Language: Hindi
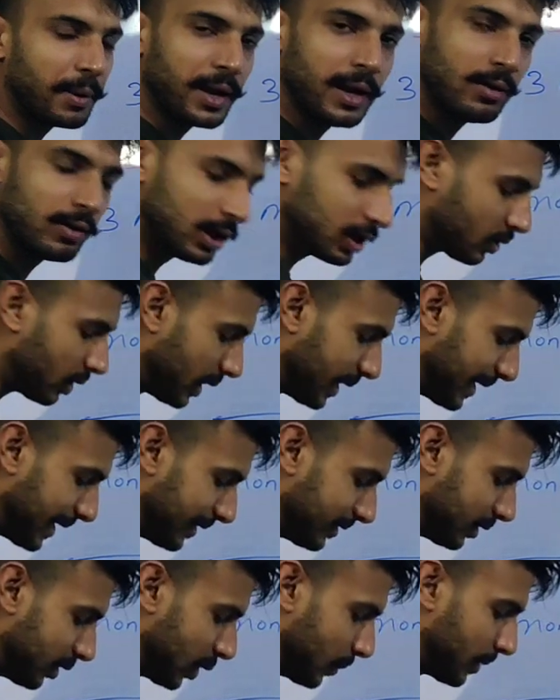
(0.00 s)
पे आओगे तो आठ
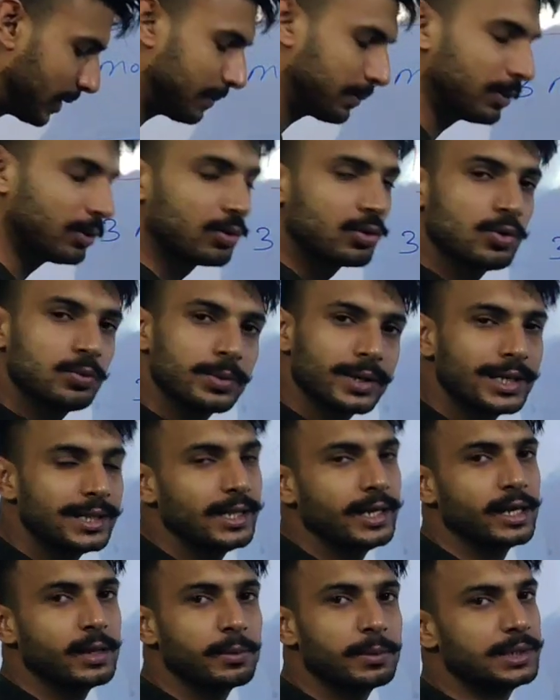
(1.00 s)
हजार रुपये आपको रूम के
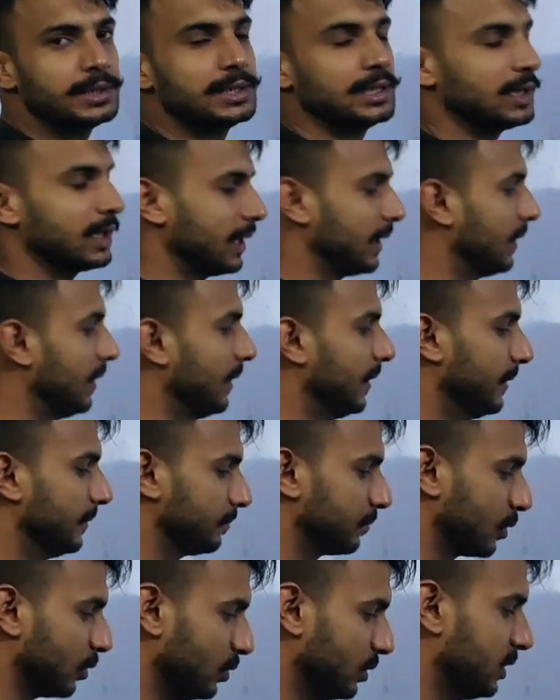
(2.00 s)
देने पड़ जाते हैं
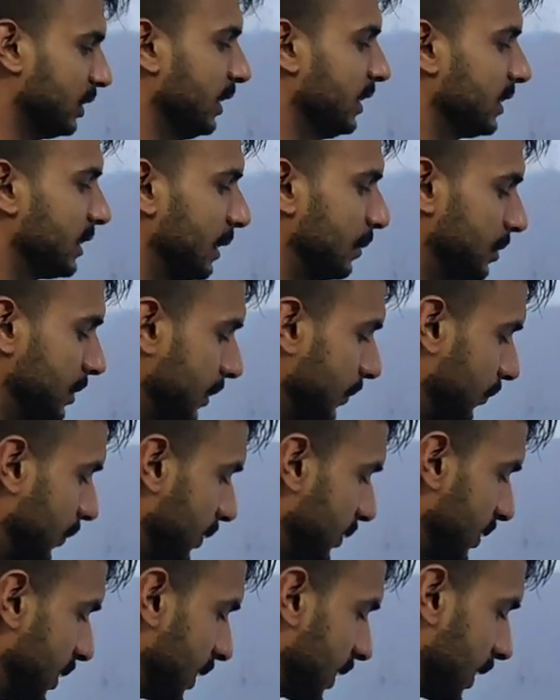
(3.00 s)
तो इसी हिसाब से
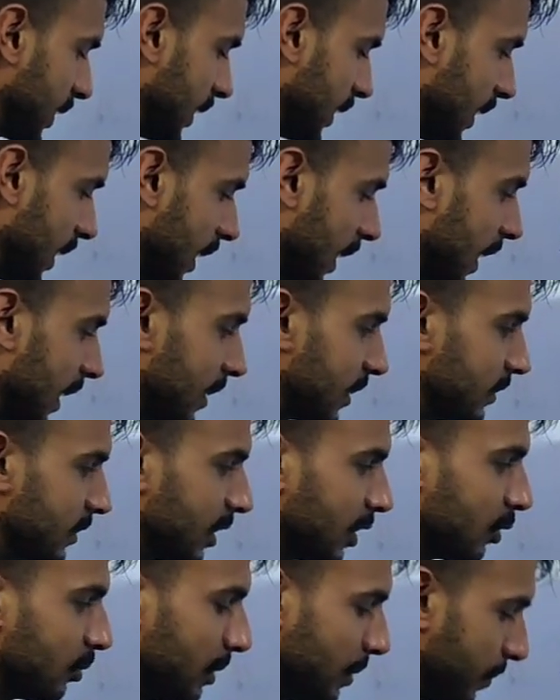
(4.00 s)
फीस रखी गई है आठ
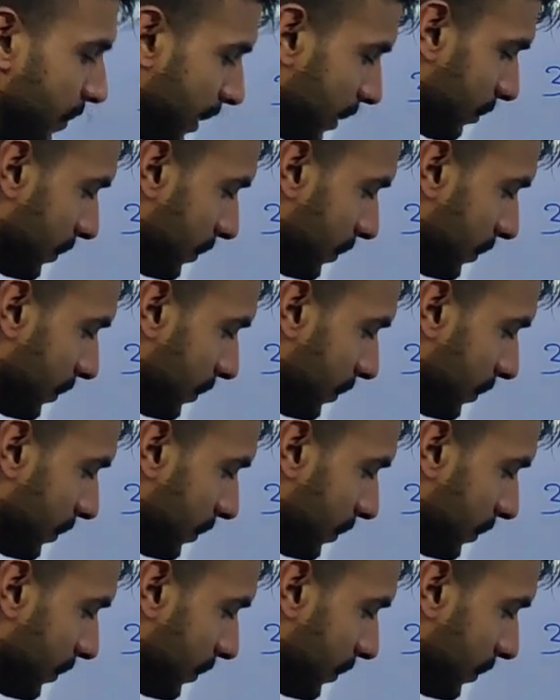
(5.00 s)
हजार रुपए पर